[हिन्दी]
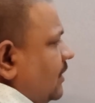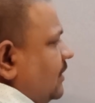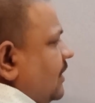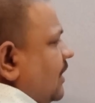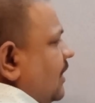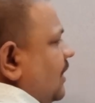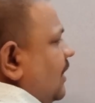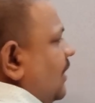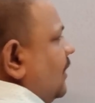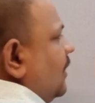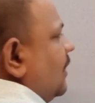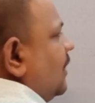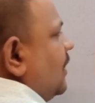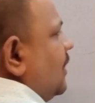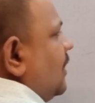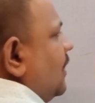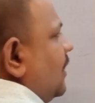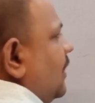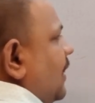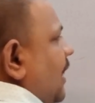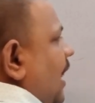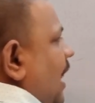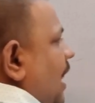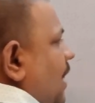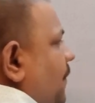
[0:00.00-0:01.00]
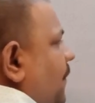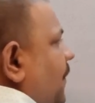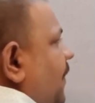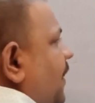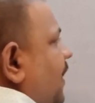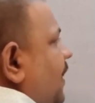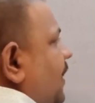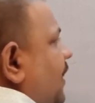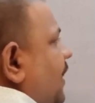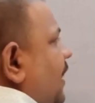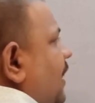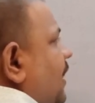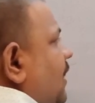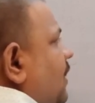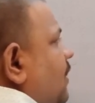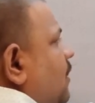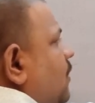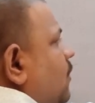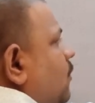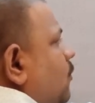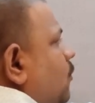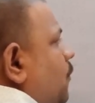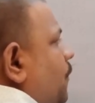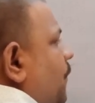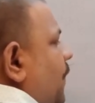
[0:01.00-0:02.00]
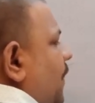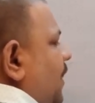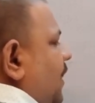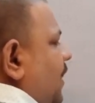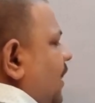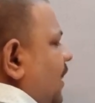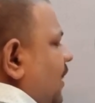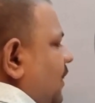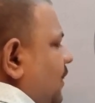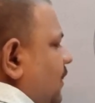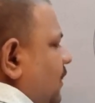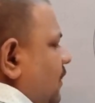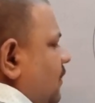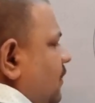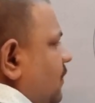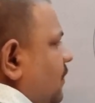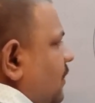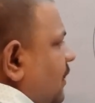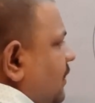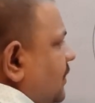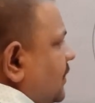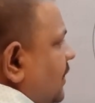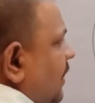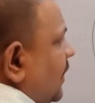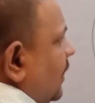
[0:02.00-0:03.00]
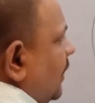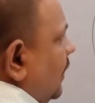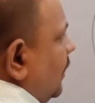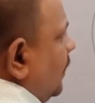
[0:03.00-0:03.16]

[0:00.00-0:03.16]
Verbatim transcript: नीचे कट यहाँ पर रख के ऊपर कट नीचे